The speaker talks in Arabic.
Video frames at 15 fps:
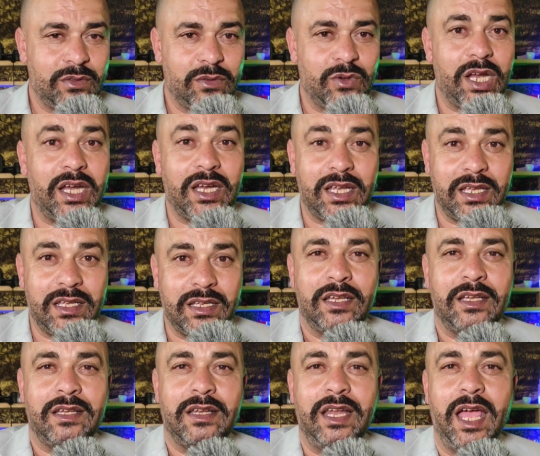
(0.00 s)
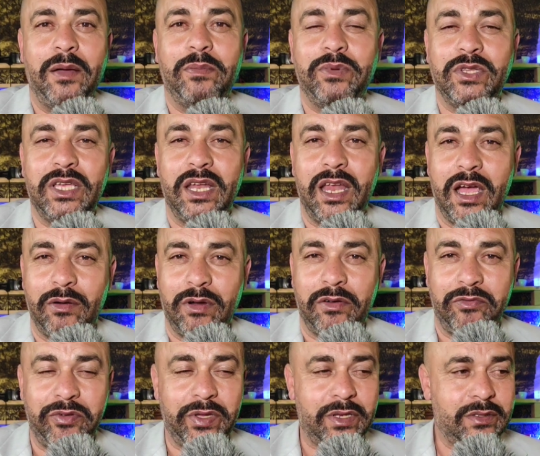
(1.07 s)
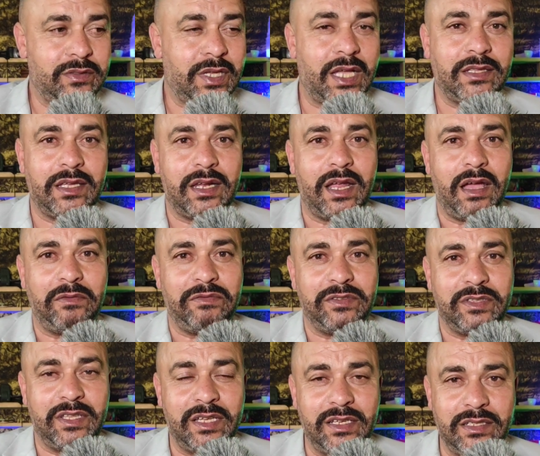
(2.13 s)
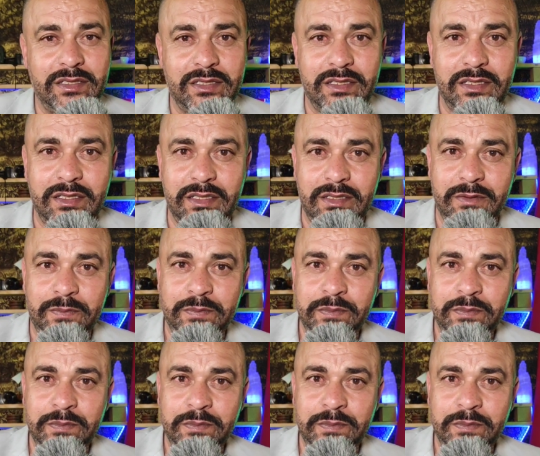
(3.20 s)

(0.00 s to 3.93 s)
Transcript: وقال لك الحب ديالها وافير تاع راه فدان عند